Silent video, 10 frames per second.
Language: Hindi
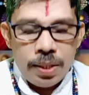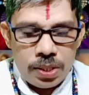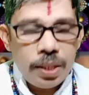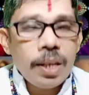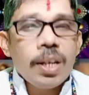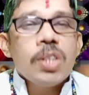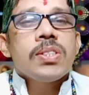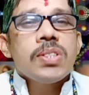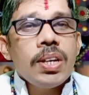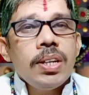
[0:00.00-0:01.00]
छः
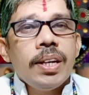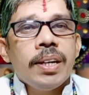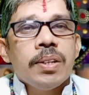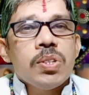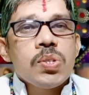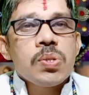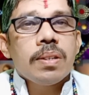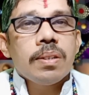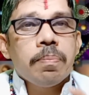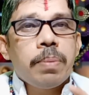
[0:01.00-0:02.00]
अगस्त से ही ये
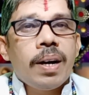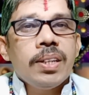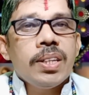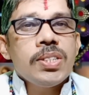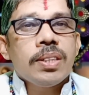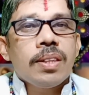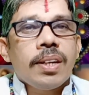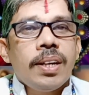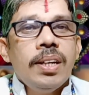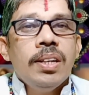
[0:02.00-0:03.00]
भरणी नक्षत्र
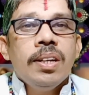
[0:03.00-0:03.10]
के